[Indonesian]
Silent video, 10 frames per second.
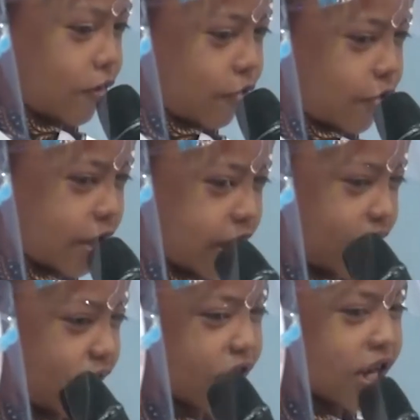
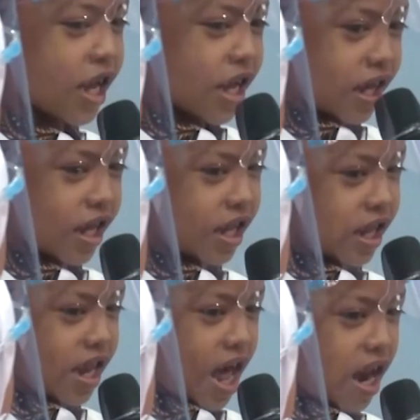husr
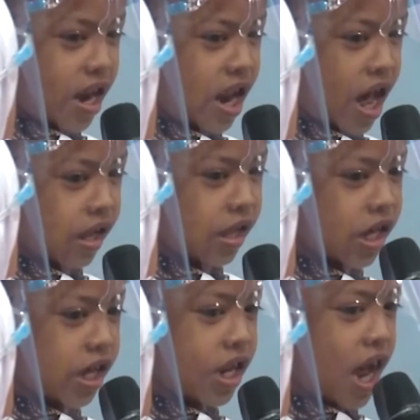illal
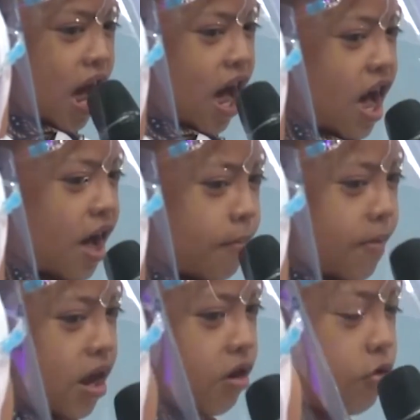ladzina
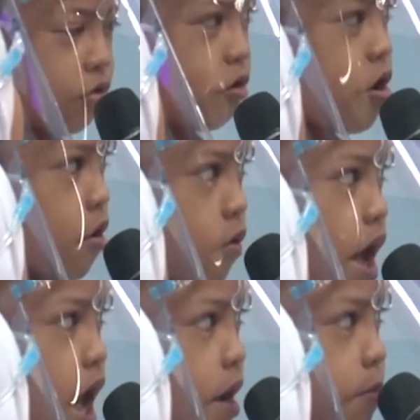amanu
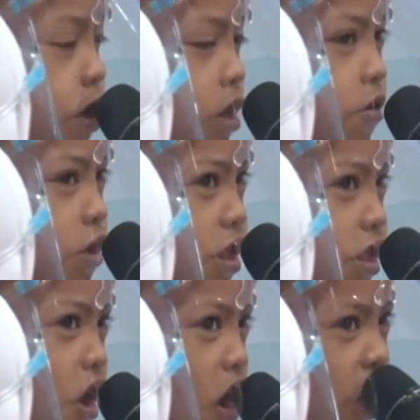wa amilus
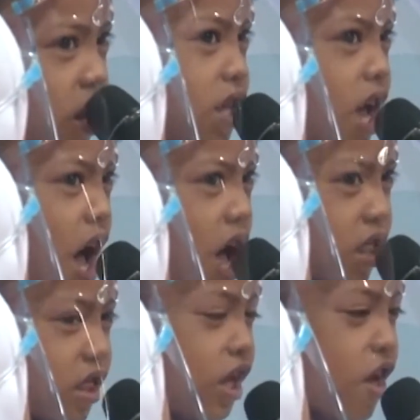
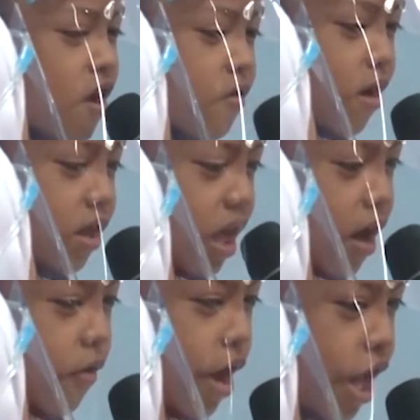salihati wa
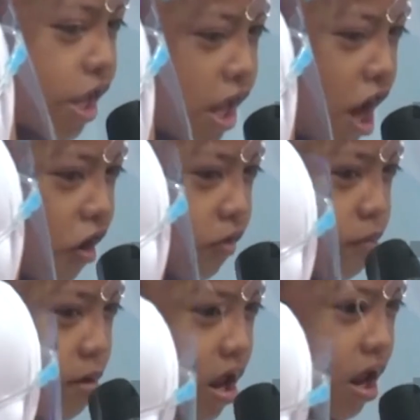
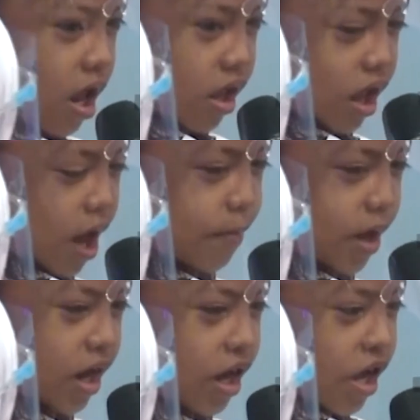tawasau bil
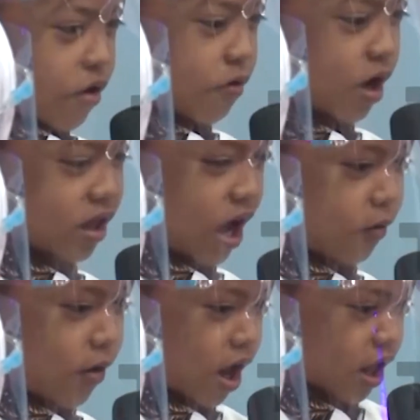sabr wa
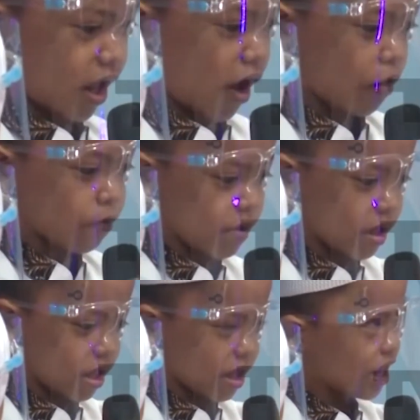tawasau
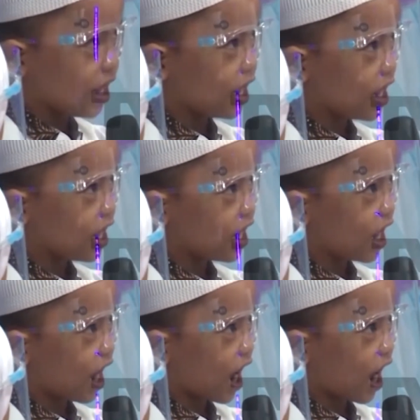bil
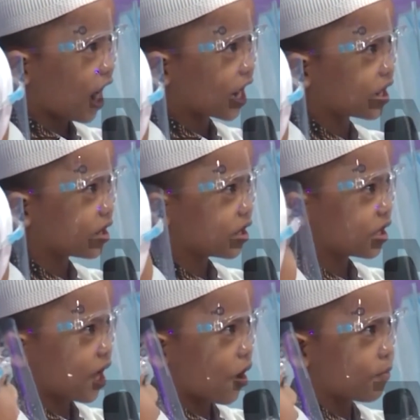wa
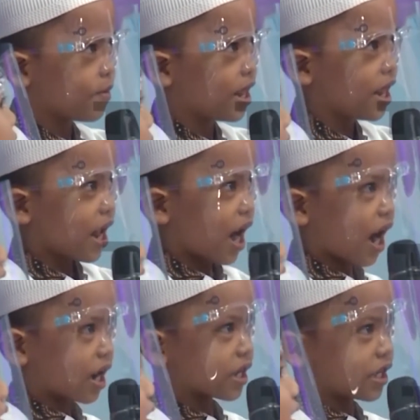tawasau bil
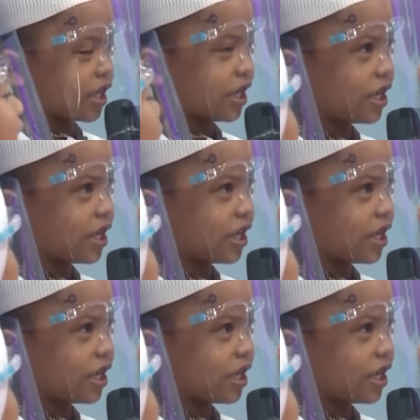haqqi